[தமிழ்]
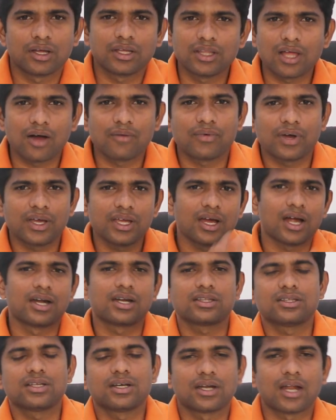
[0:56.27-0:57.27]
இது ஆஃப் ஆகி
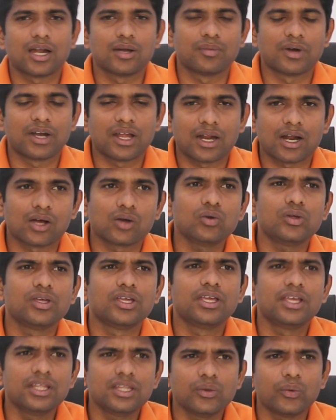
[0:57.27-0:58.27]
அடுத்த நாலு மணி நேரம் ஆகும்
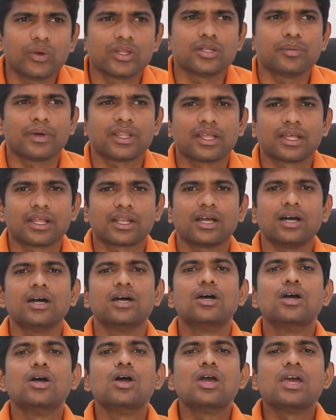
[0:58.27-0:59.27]
இது வந்து பார்த்தீங்கன்னா
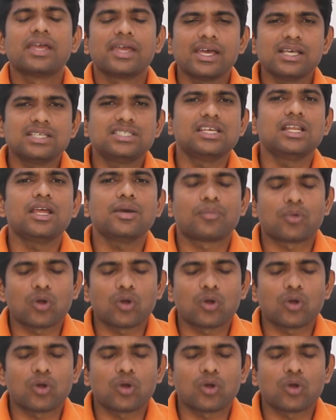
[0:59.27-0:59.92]
ஏசிலே